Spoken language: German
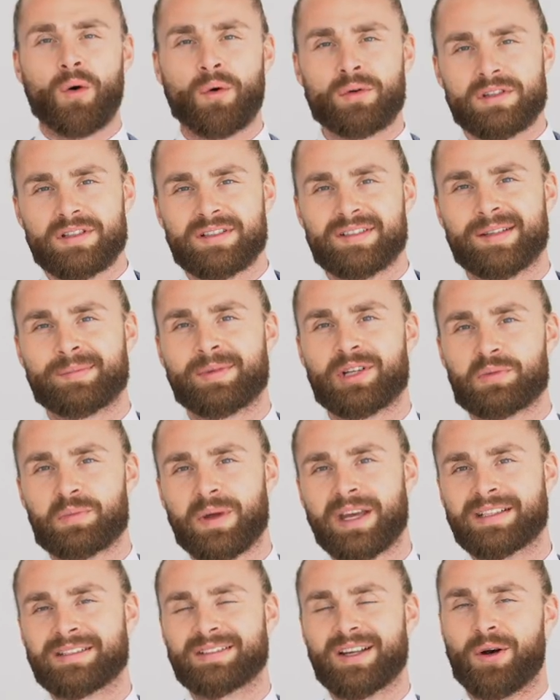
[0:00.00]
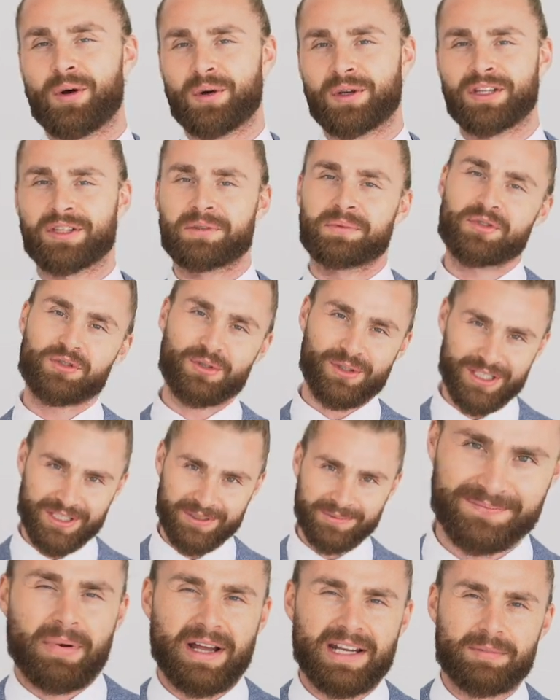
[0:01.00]
und dementsprechend auch nicht zu
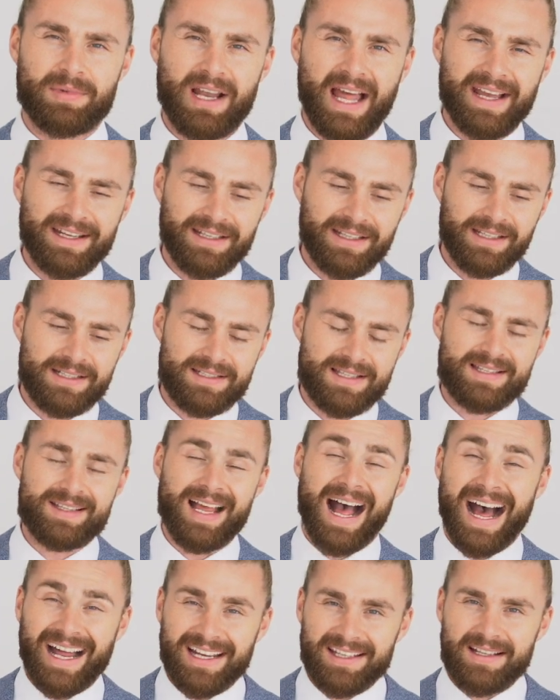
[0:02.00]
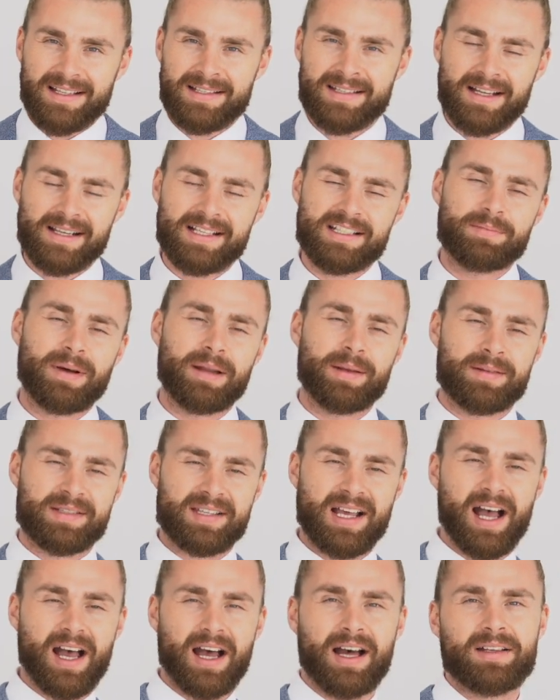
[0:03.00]
riechen. Bei dem Lining ist es anders als bei dem
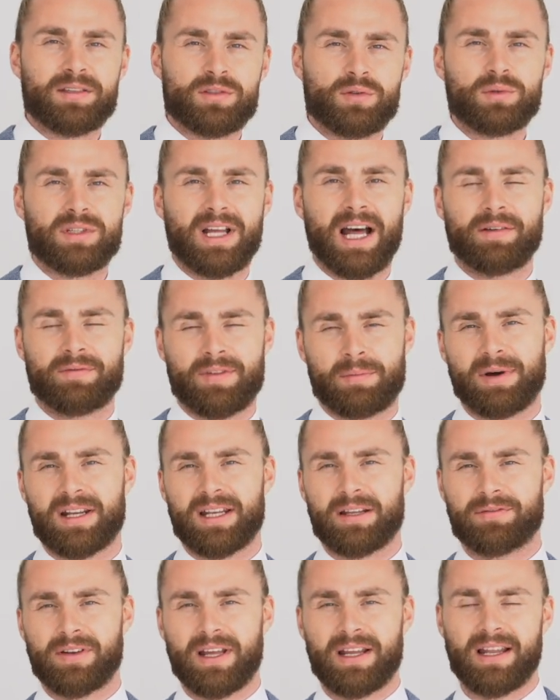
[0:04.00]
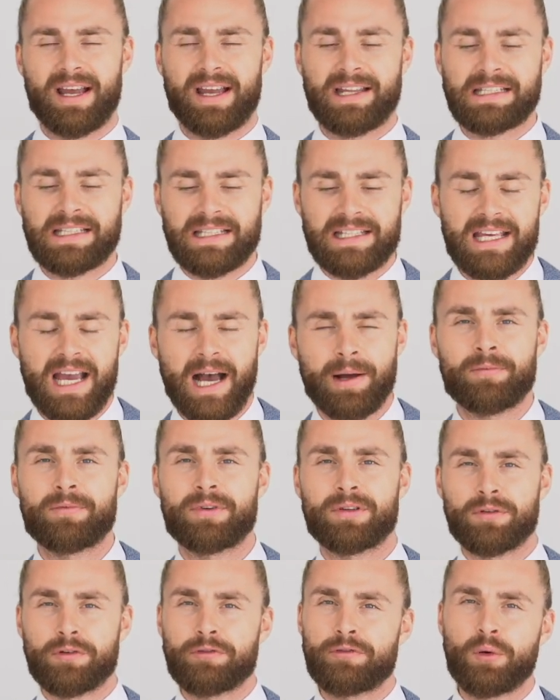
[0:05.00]
Zara-Anzug. Da hatten wir ein Butterfly-Lining, hier haben
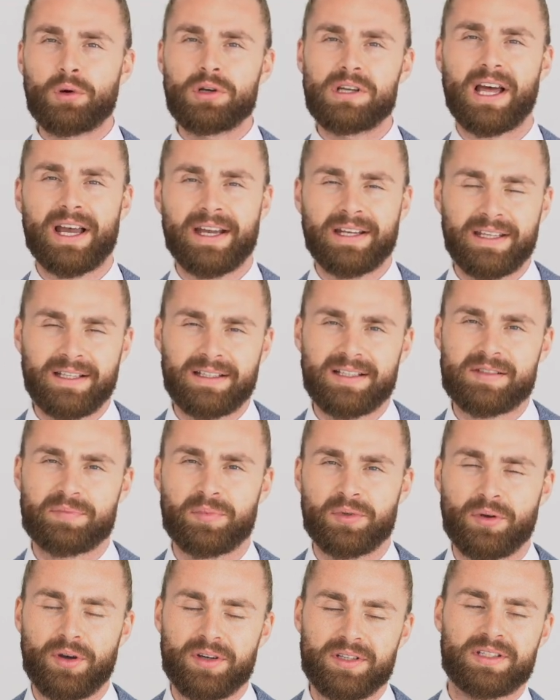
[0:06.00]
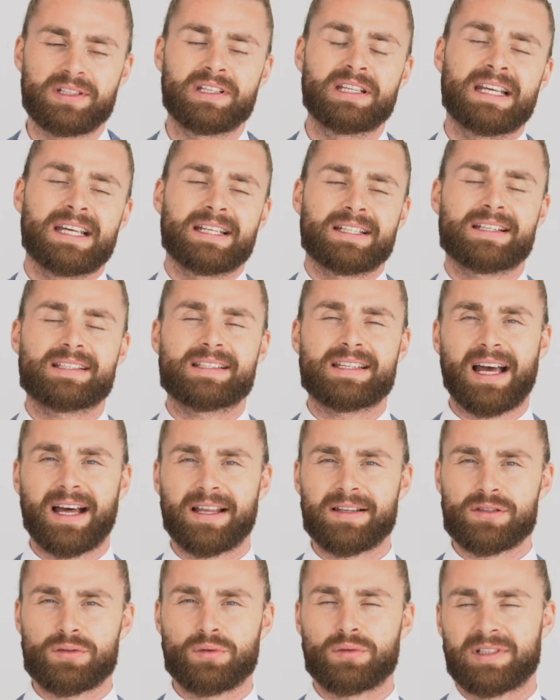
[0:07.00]
wir ein Full-Lining. Das bedeutet, dass der
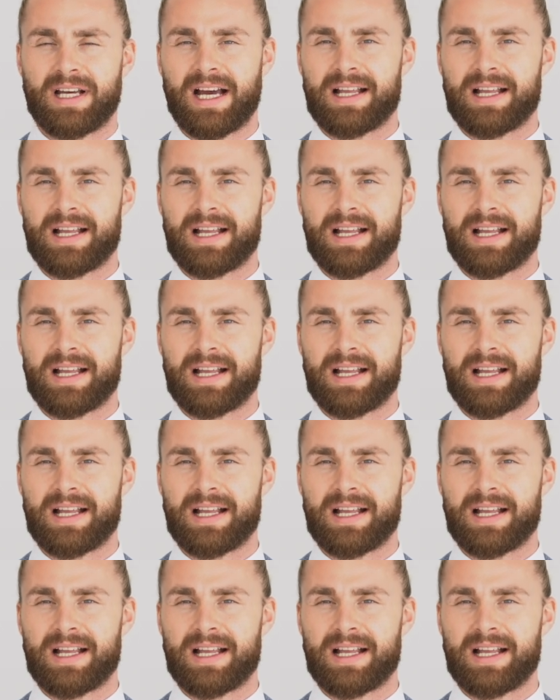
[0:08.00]
Anzug